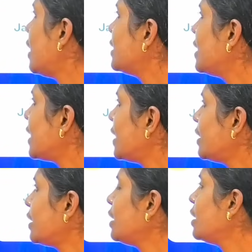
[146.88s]
அதில்
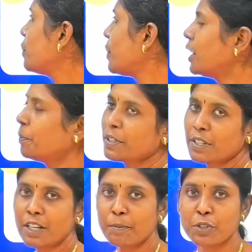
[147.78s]
கிட்டத்தட்ட டுவெண்ட்டி
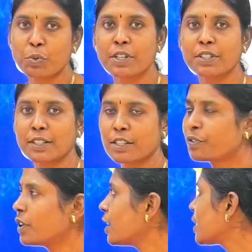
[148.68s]
பர்சன்ட் நம்ம ஸ்டூடெண்ட் சக்ஸஸ்ஃபுல்லாக